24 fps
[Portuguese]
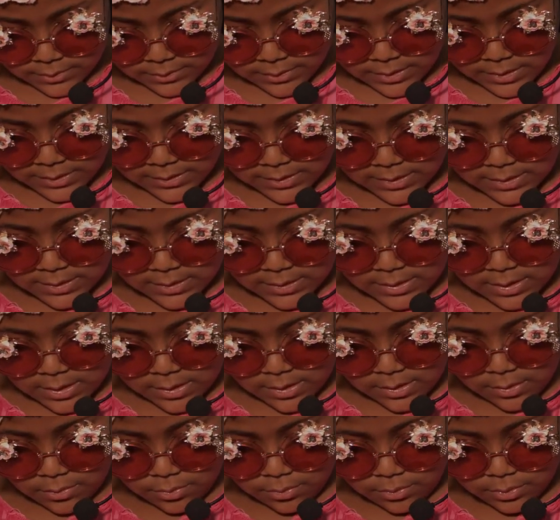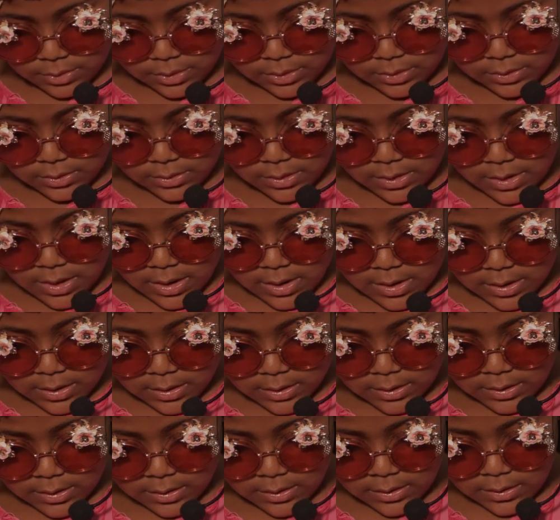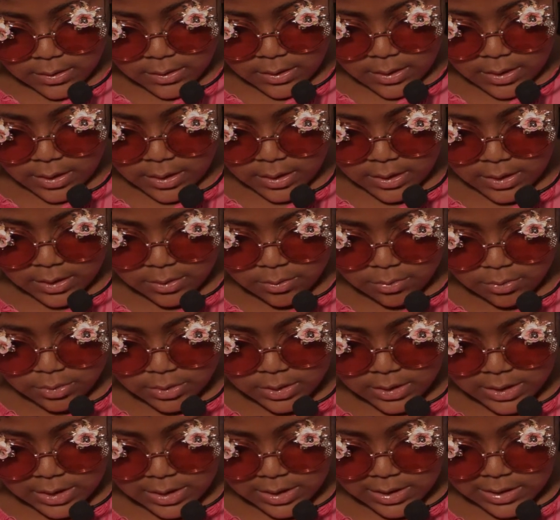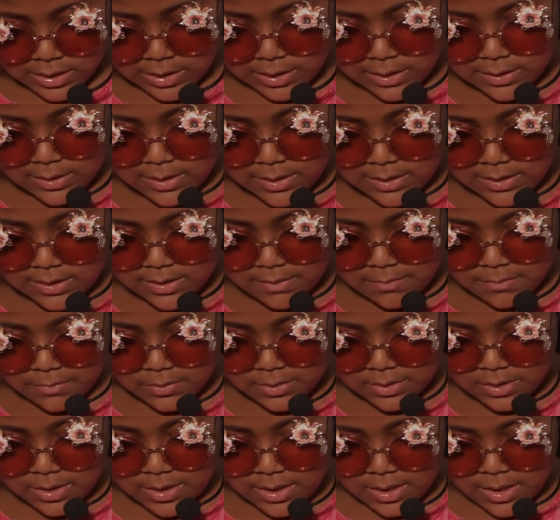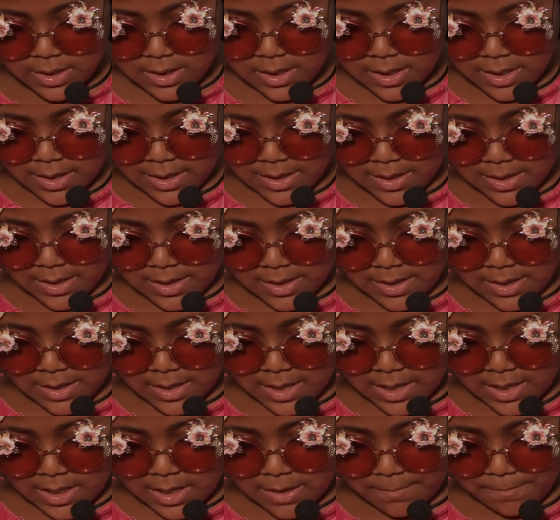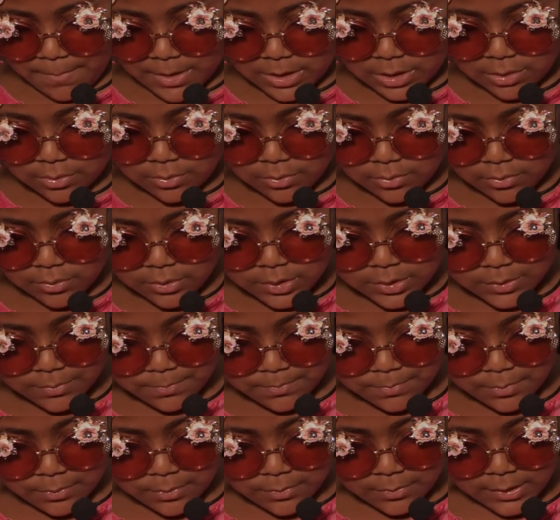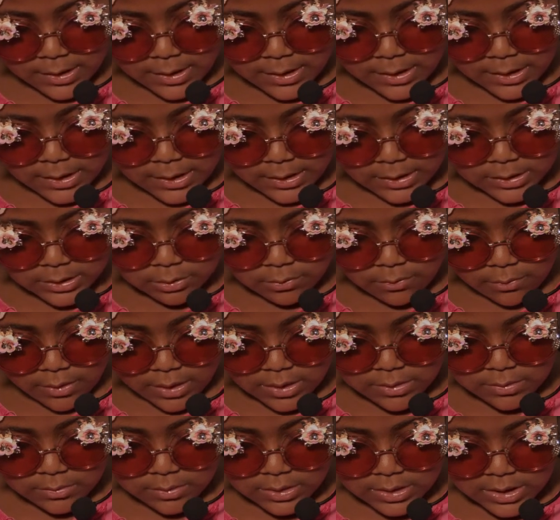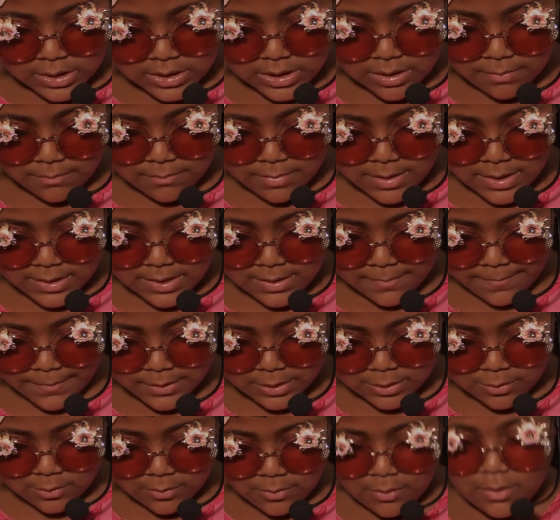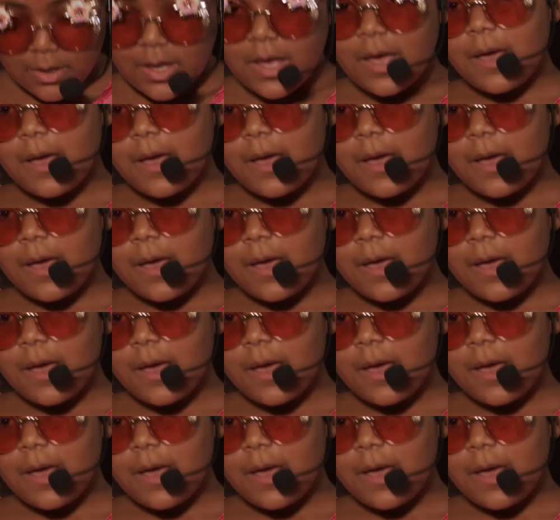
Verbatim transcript: decididos, garridos e lindíssimos, ele apaixonou-se por aqueles quadros e também se apaixonou